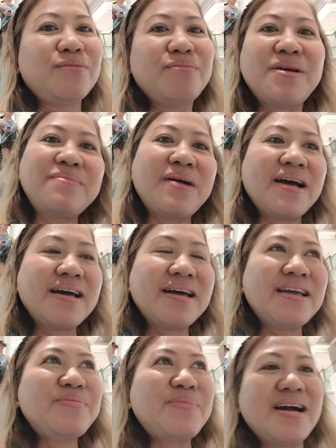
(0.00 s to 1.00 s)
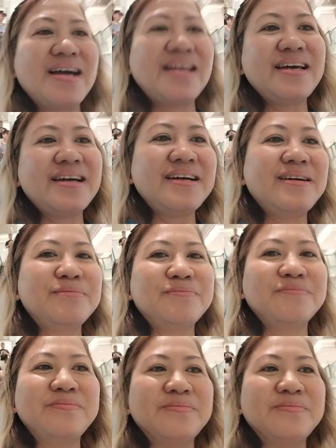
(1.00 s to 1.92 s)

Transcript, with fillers: Bye-bye! Paalam!